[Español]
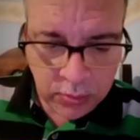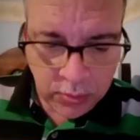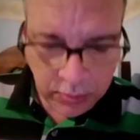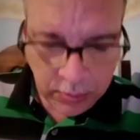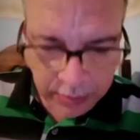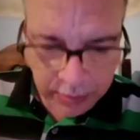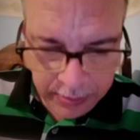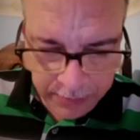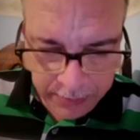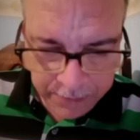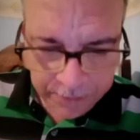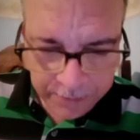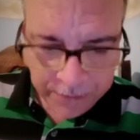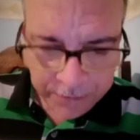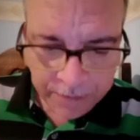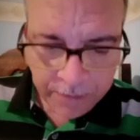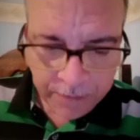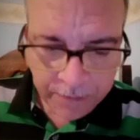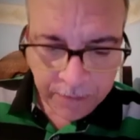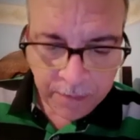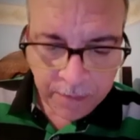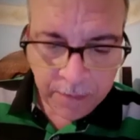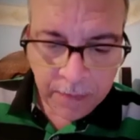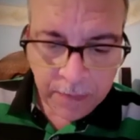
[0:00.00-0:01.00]
¿ok?
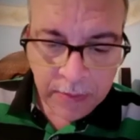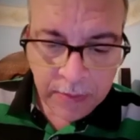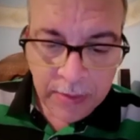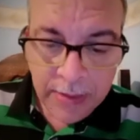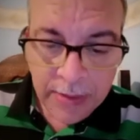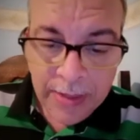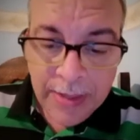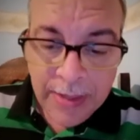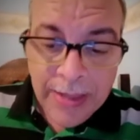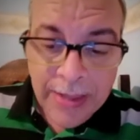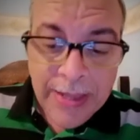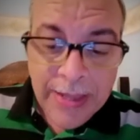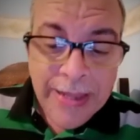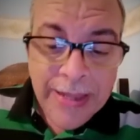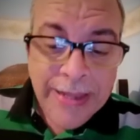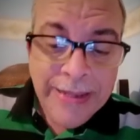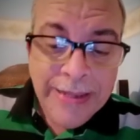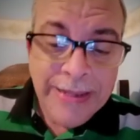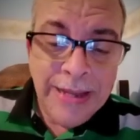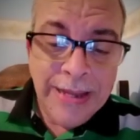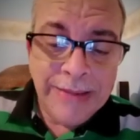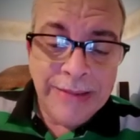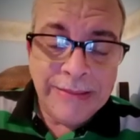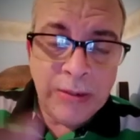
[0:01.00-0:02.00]

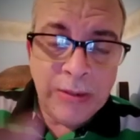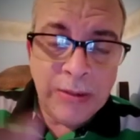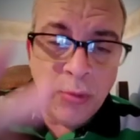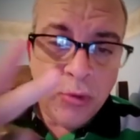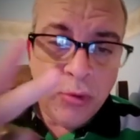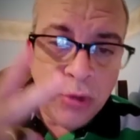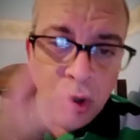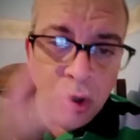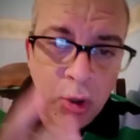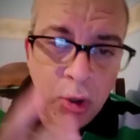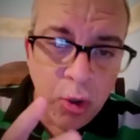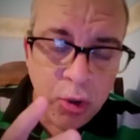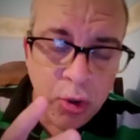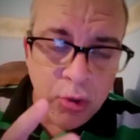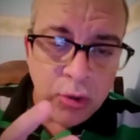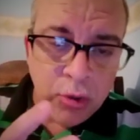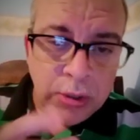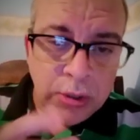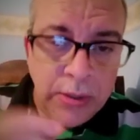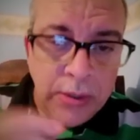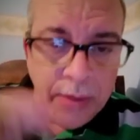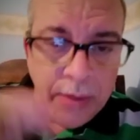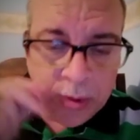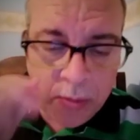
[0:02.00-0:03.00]
Y el segundo
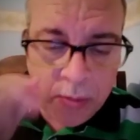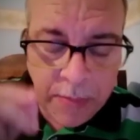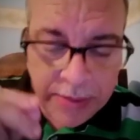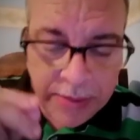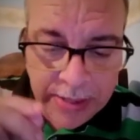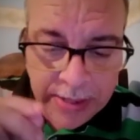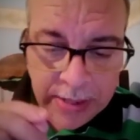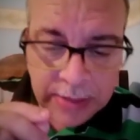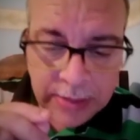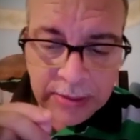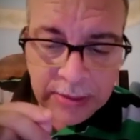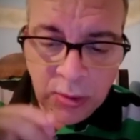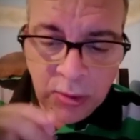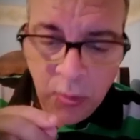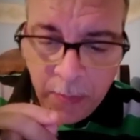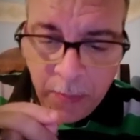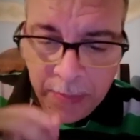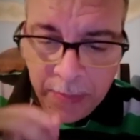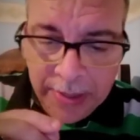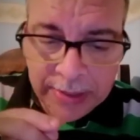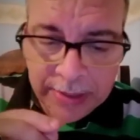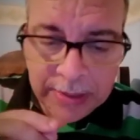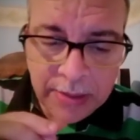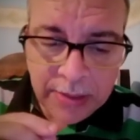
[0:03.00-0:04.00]
logro que va a acompañar esta
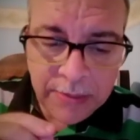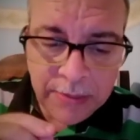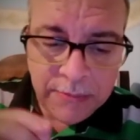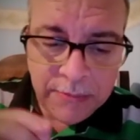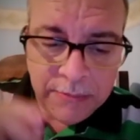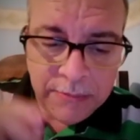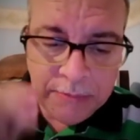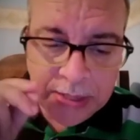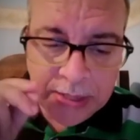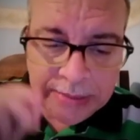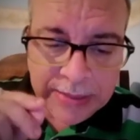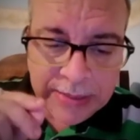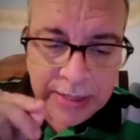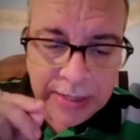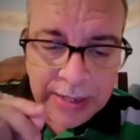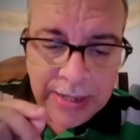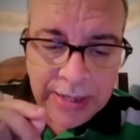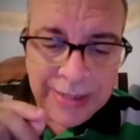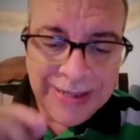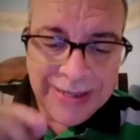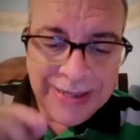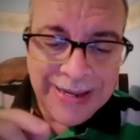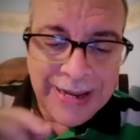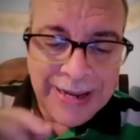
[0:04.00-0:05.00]
dupleta va a ser
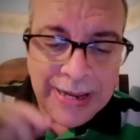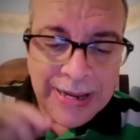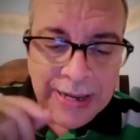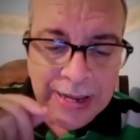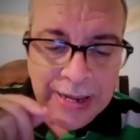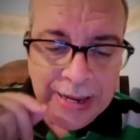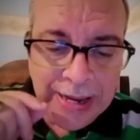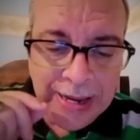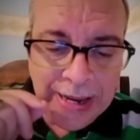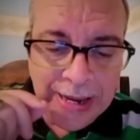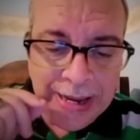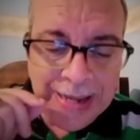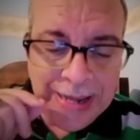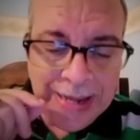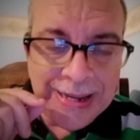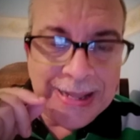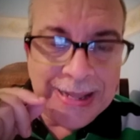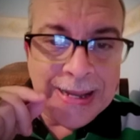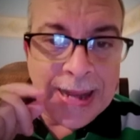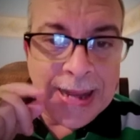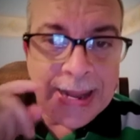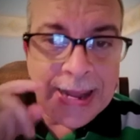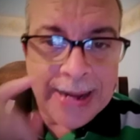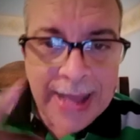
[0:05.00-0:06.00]
el, el
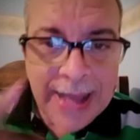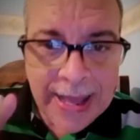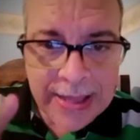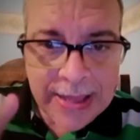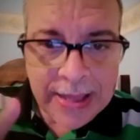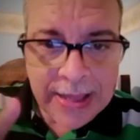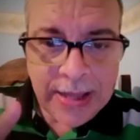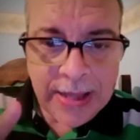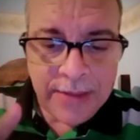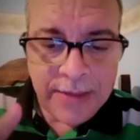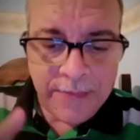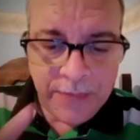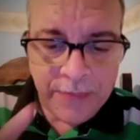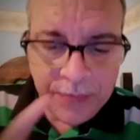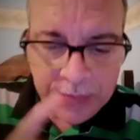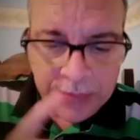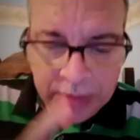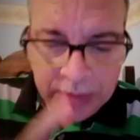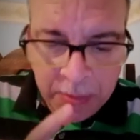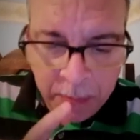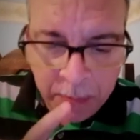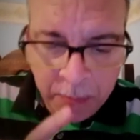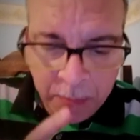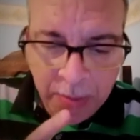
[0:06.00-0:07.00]
Granada
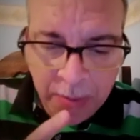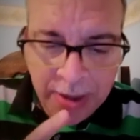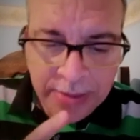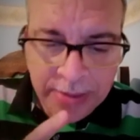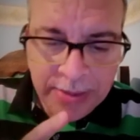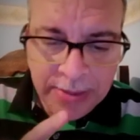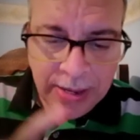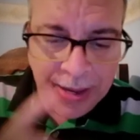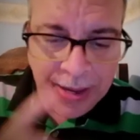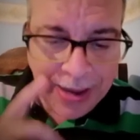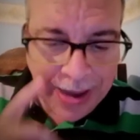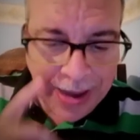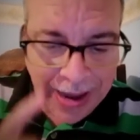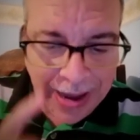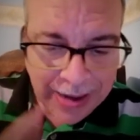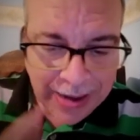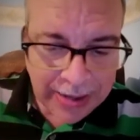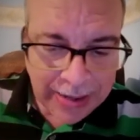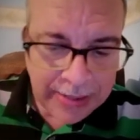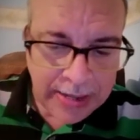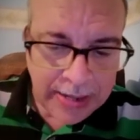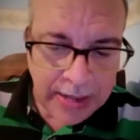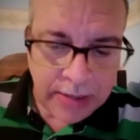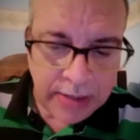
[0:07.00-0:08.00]
de España a
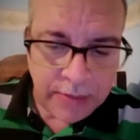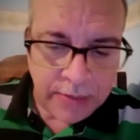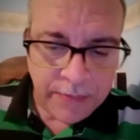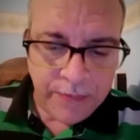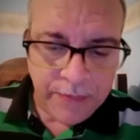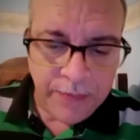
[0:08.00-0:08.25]
ganar.